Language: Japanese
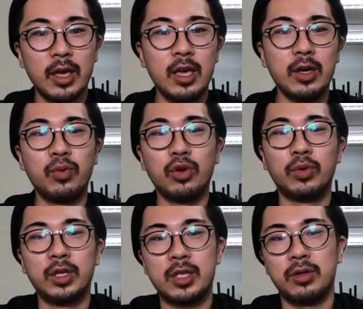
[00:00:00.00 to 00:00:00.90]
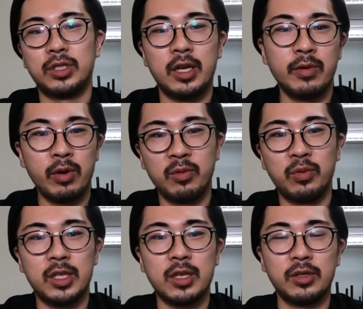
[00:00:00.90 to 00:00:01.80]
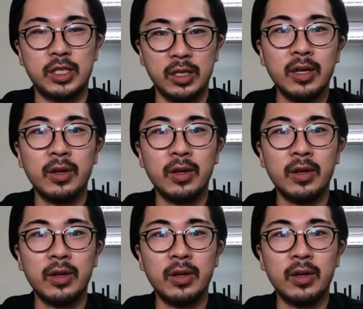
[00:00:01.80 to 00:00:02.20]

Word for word: A4 も出てるし A5 も出てるし